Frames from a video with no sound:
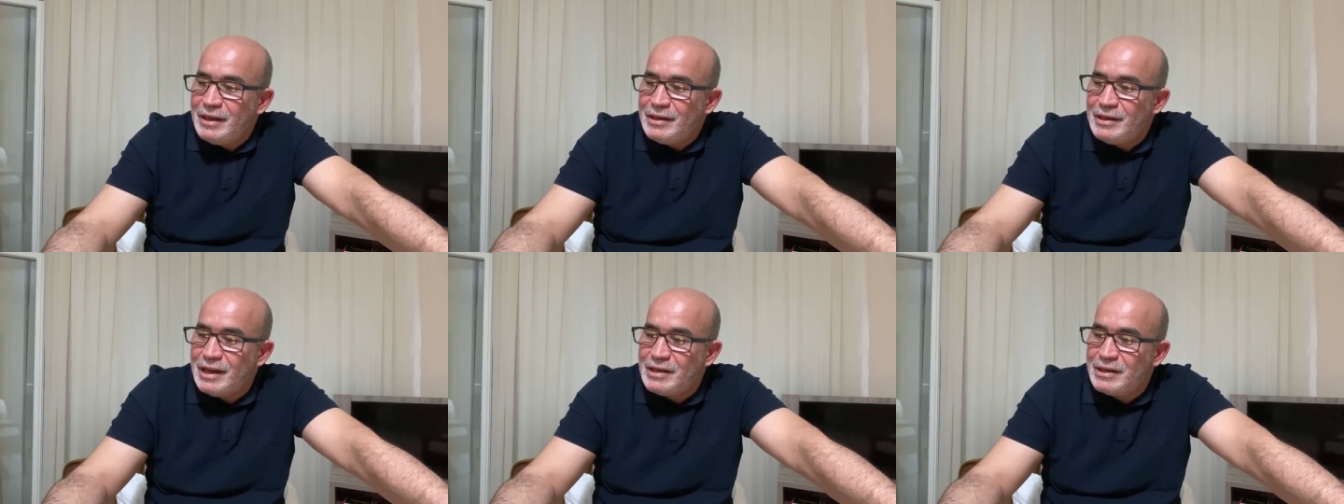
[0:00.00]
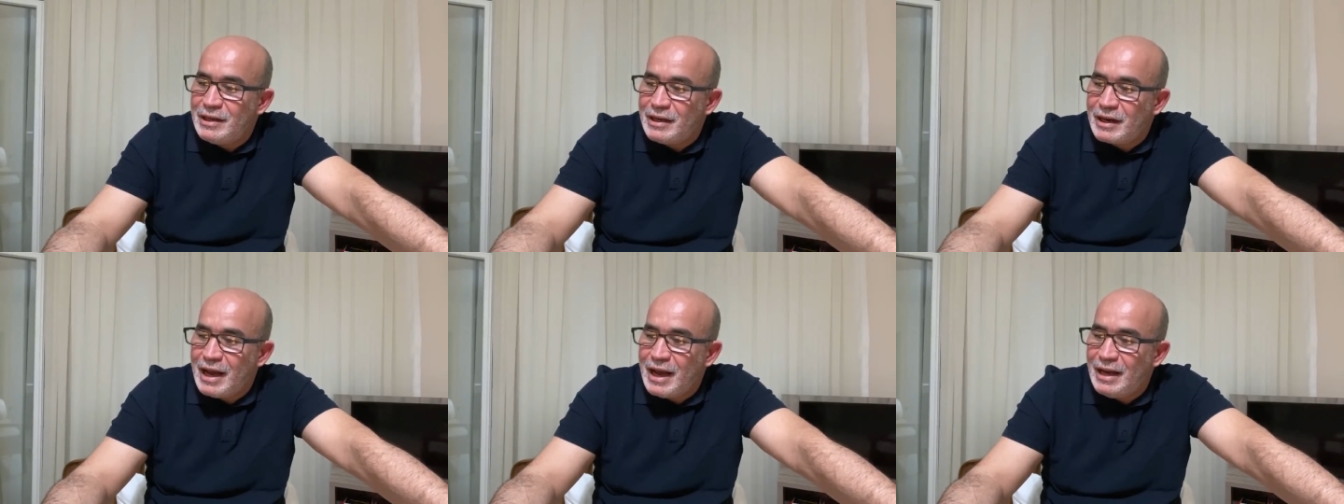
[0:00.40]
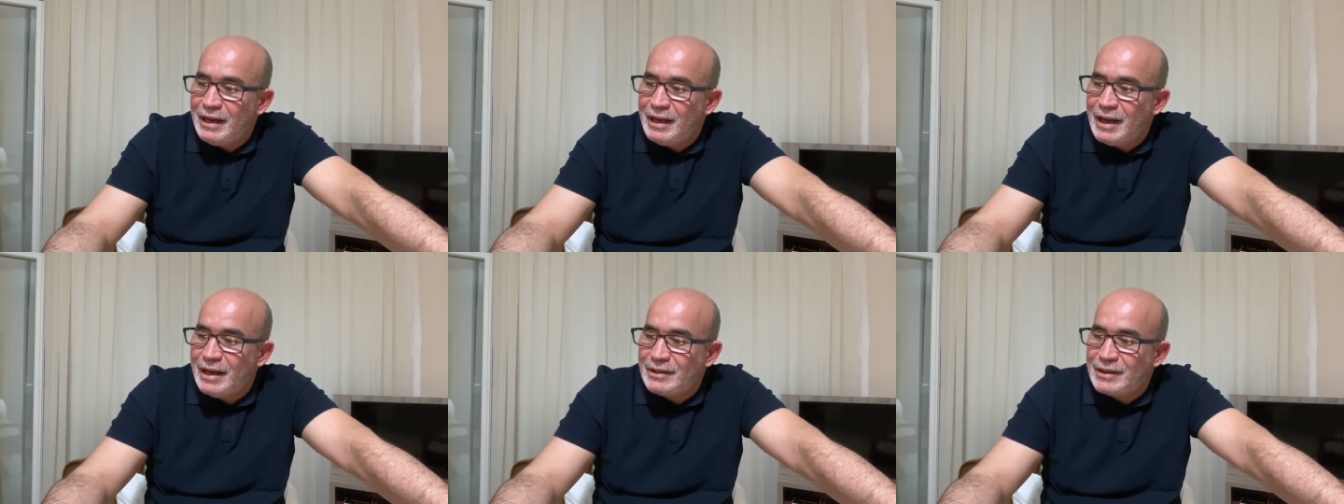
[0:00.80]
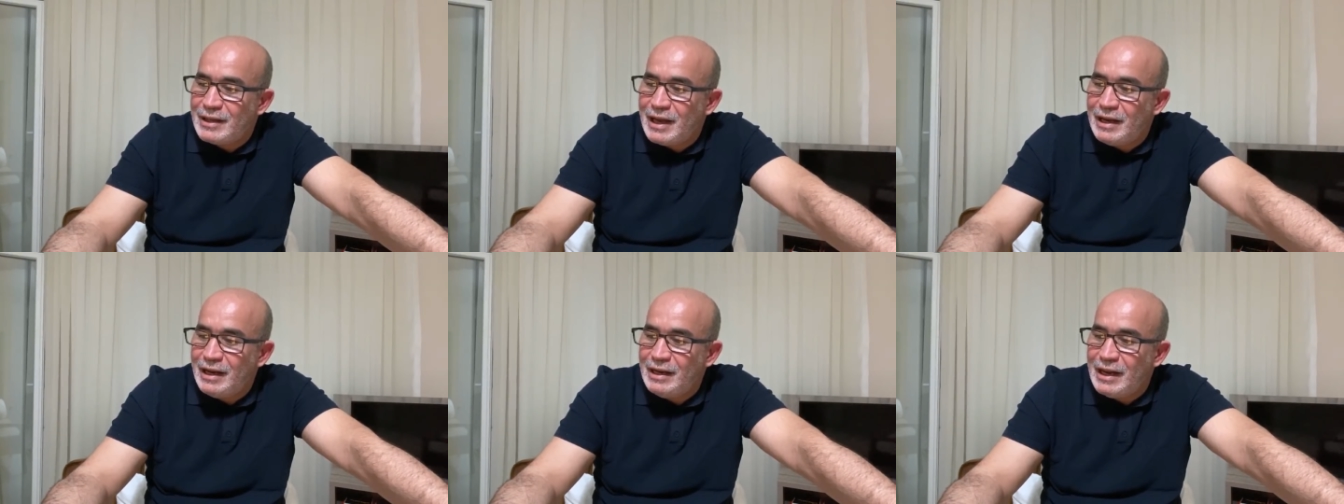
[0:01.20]
نجل الراحل قايد
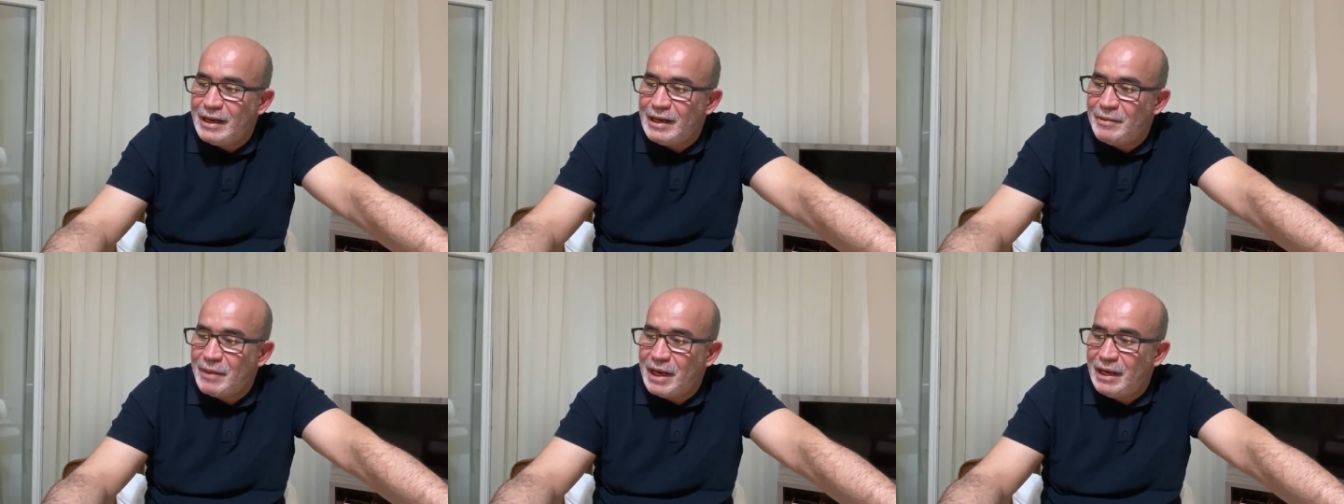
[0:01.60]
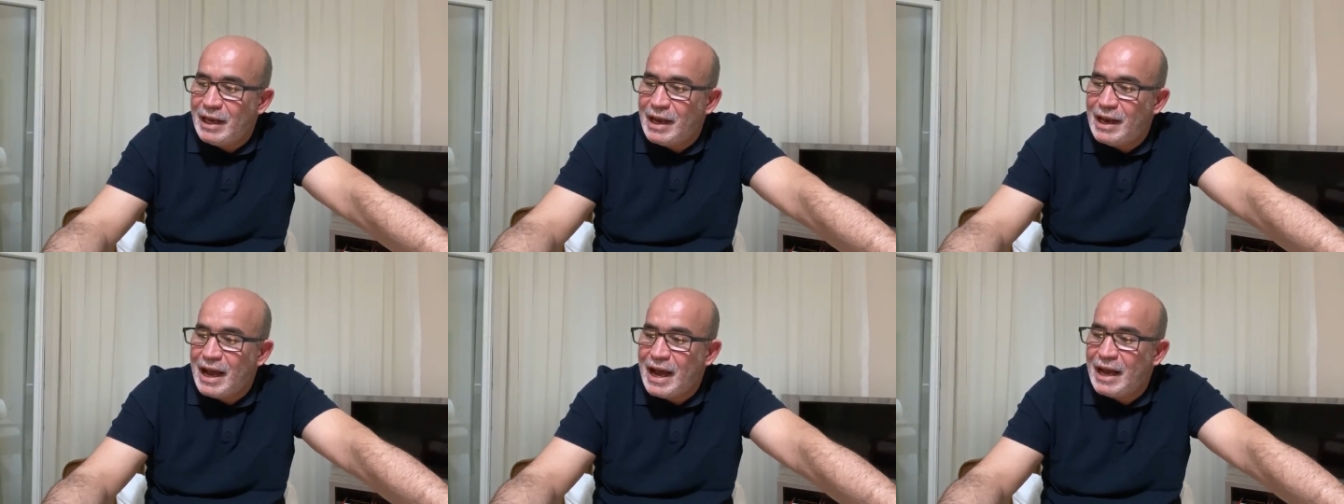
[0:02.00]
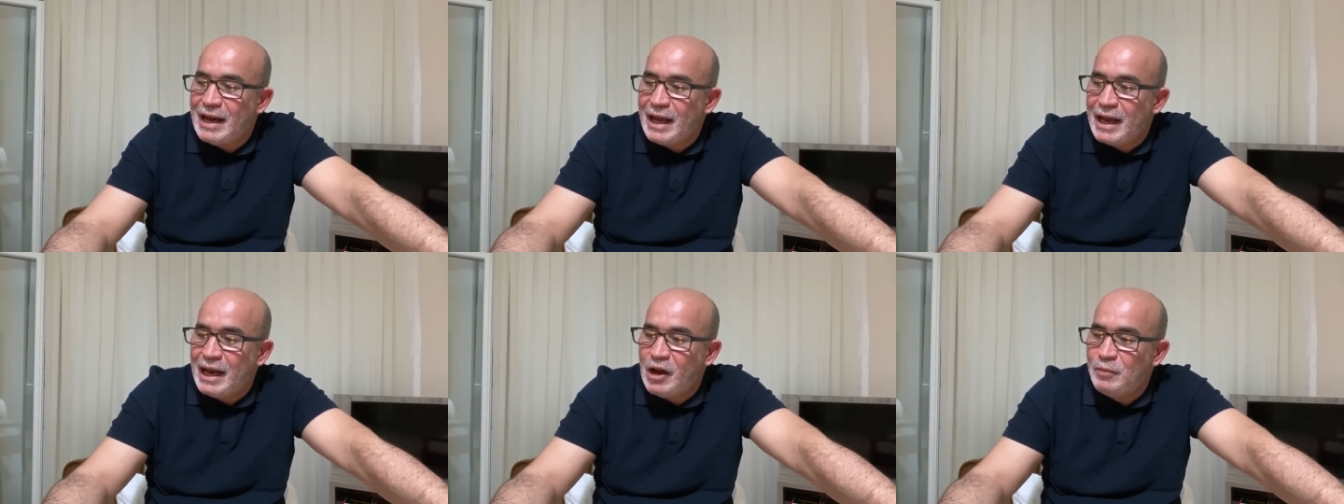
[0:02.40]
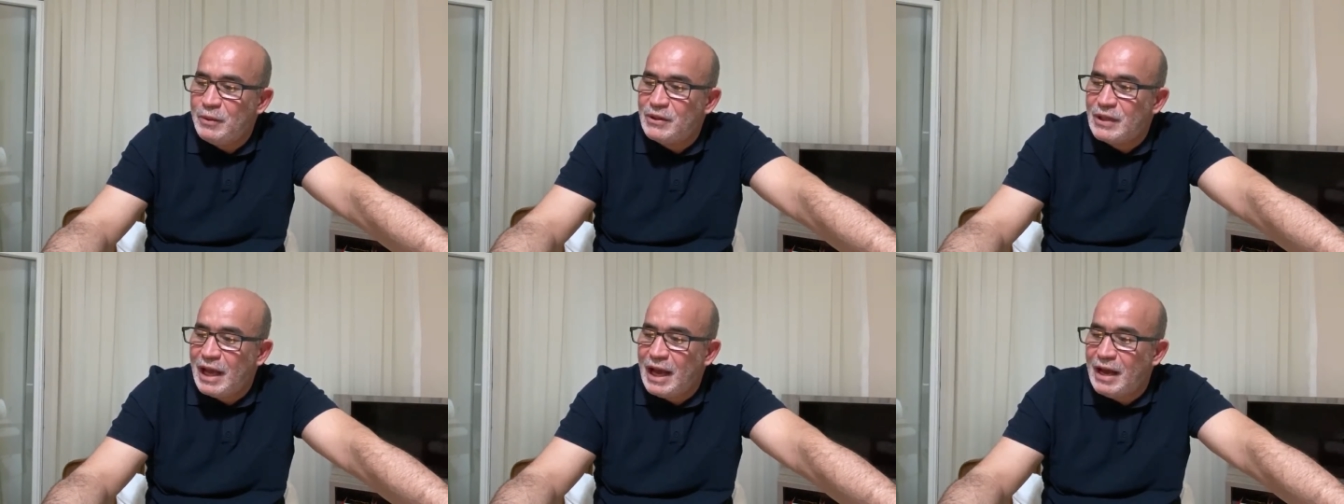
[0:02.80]
صالح لان مالكها لا علاقه له
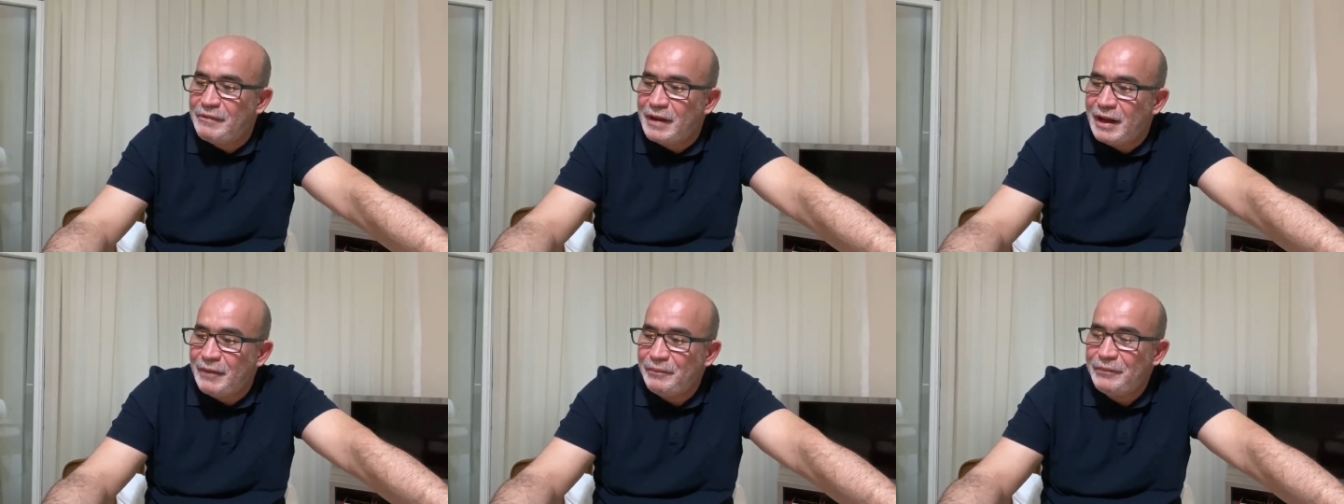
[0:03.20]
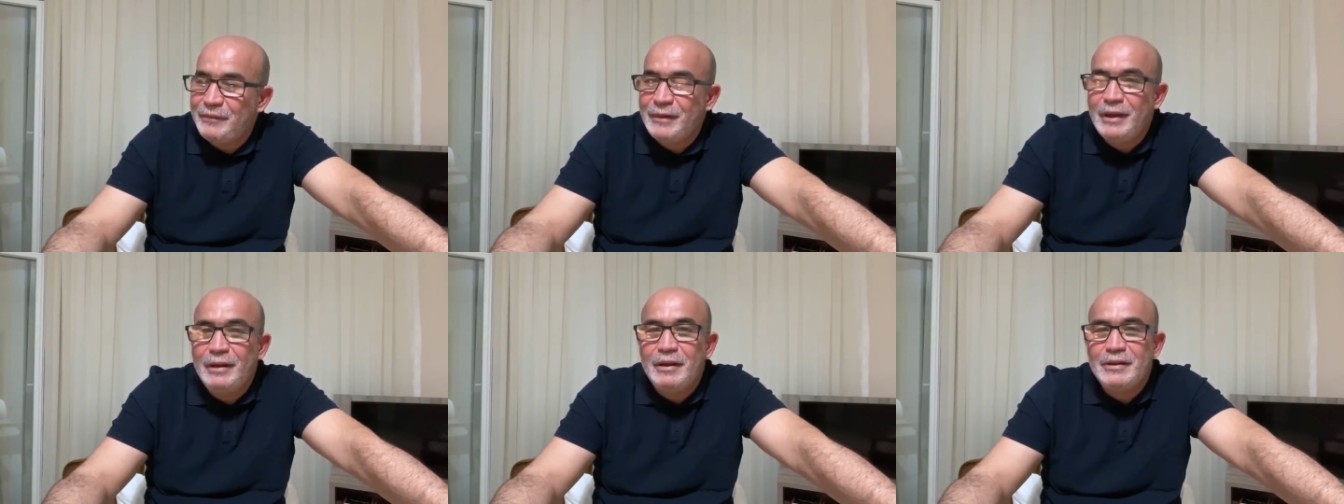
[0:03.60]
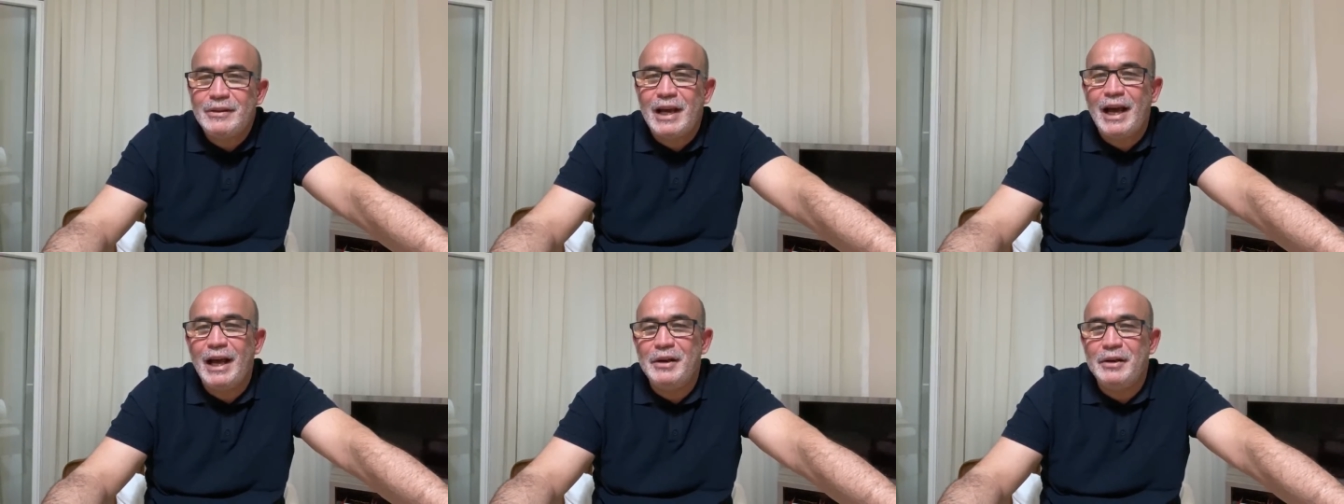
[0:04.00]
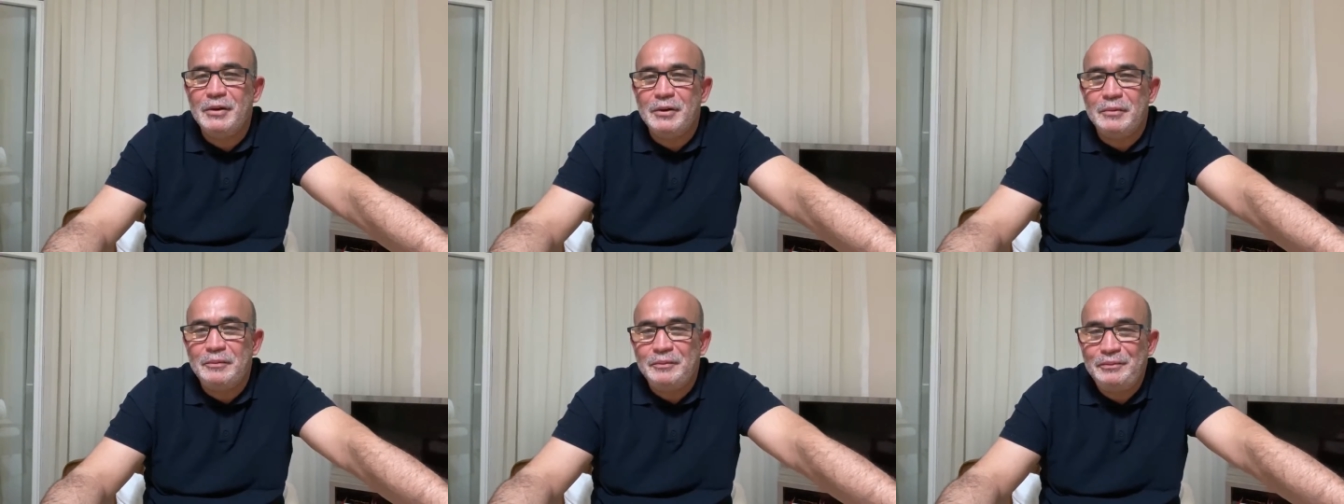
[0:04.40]
بالصحافه صح
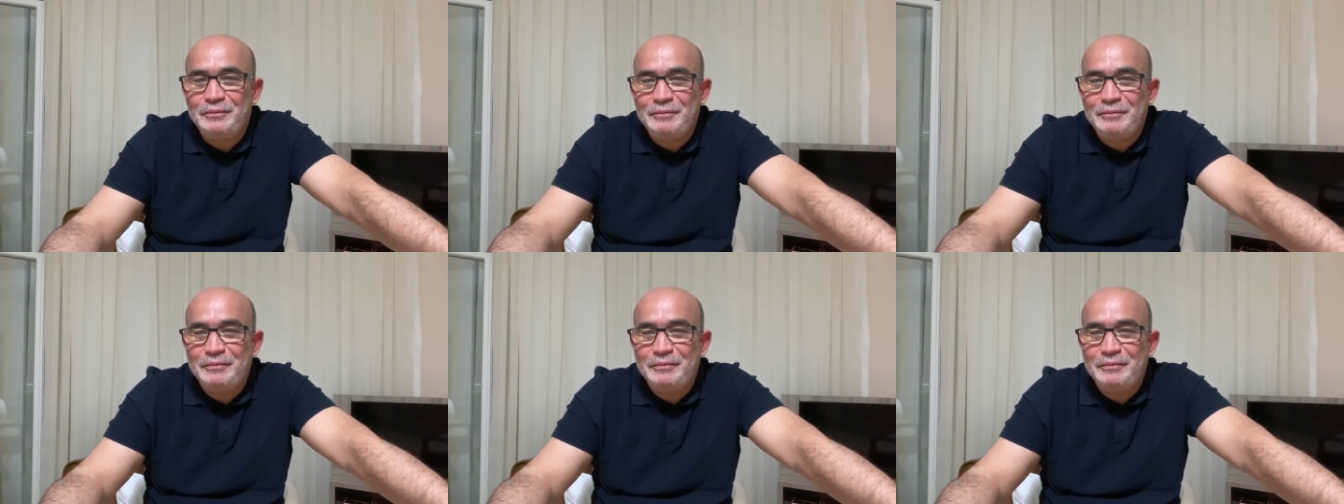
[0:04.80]
النوم